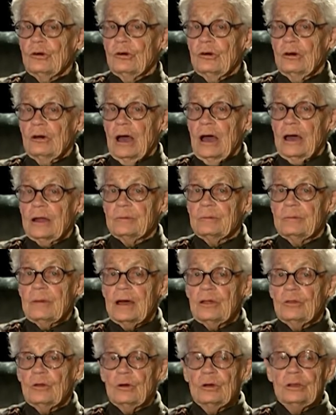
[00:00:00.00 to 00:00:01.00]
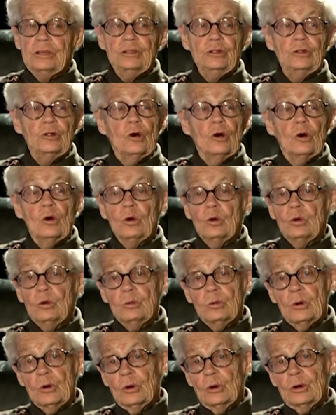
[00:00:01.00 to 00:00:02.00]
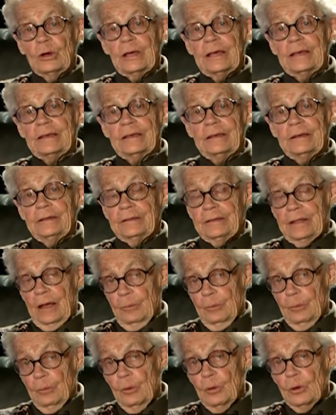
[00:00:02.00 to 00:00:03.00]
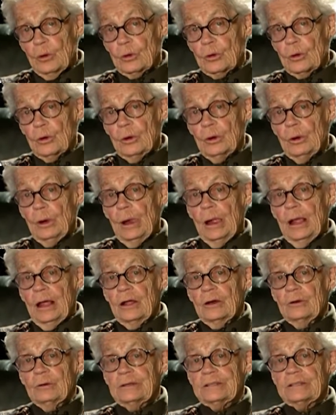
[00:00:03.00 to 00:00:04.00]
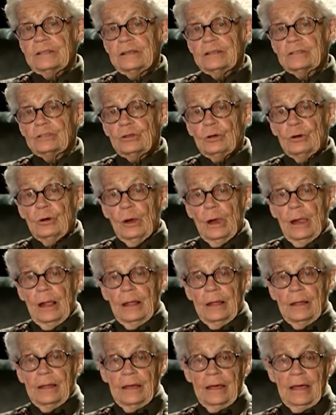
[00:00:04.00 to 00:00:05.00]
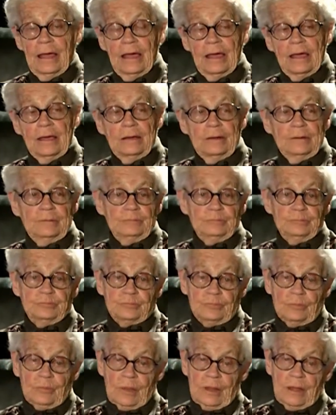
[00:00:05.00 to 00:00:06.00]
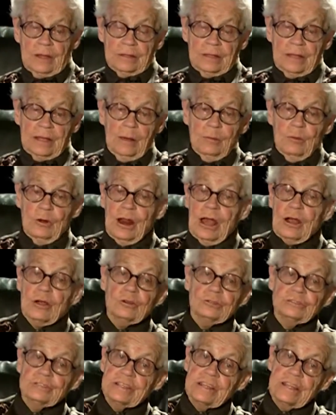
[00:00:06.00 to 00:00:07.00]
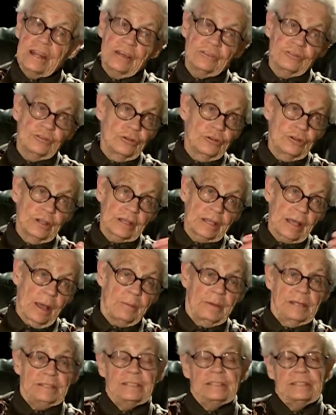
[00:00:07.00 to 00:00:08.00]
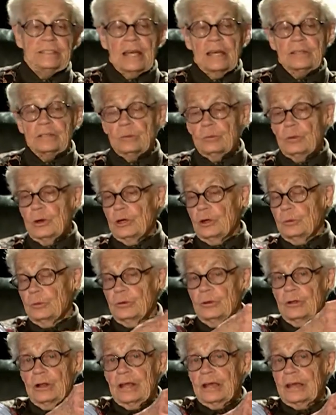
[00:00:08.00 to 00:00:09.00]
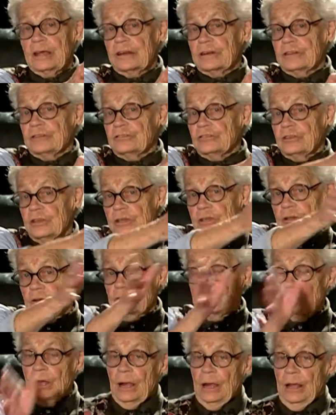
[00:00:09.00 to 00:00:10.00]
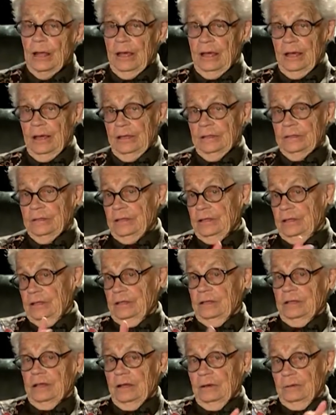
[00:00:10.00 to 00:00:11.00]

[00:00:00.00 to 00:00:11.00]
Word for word: ah, armado. Y no hubo eh, tampoco, ¿no es cierto?, eh, em, digamos, las consideraciones que a veces se hacen, bueno, pero eran guerrilleros este,